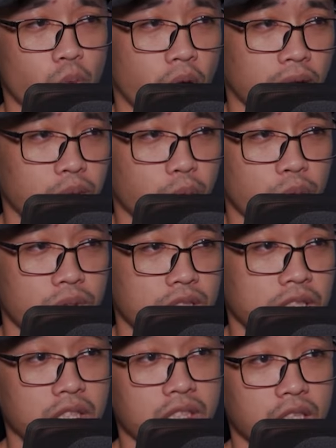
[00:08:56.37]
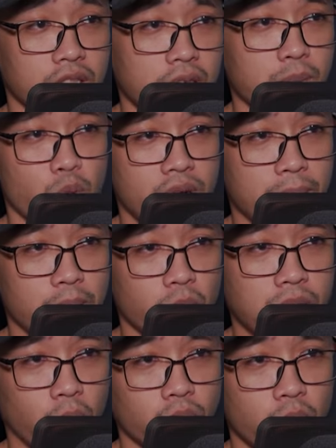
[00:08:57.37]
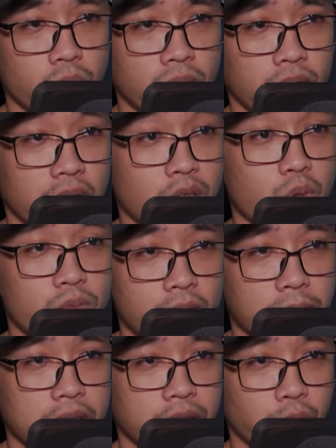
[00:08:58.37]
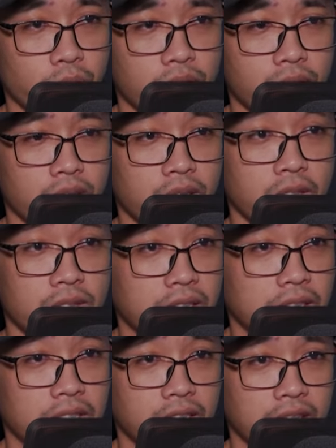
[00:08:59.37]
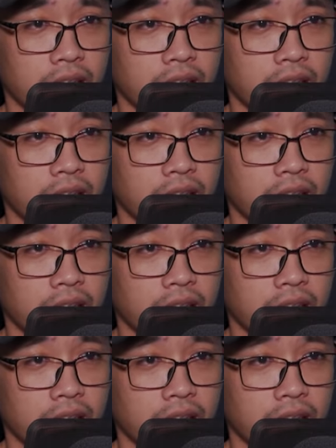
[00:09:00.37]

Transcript: Thiên địa nguyên lực hỗn loạn ở bốn phía lập tức tiêu tán, khôi phục lại như